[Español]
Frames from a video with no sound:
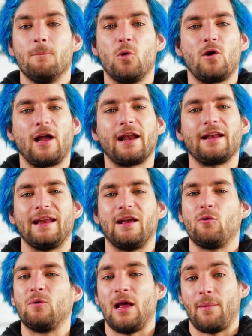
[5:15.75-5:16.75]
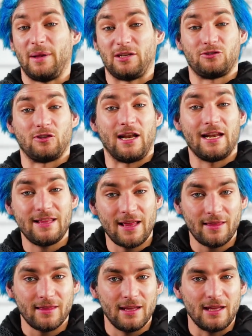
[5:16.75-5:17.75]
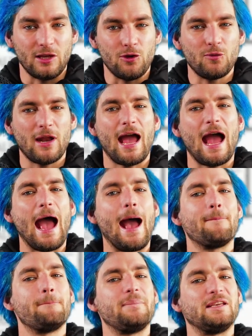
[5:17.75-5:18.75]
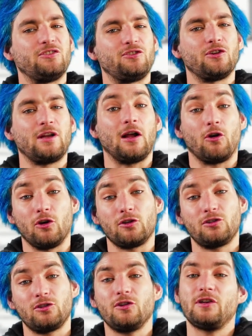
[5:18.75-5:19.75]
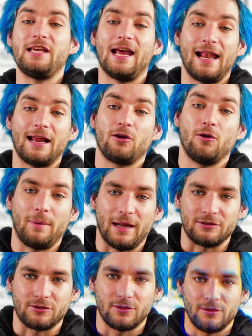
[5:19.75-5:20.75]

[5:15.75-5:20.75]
buscarle una personalidad y una ambición a corto y a largo plazo.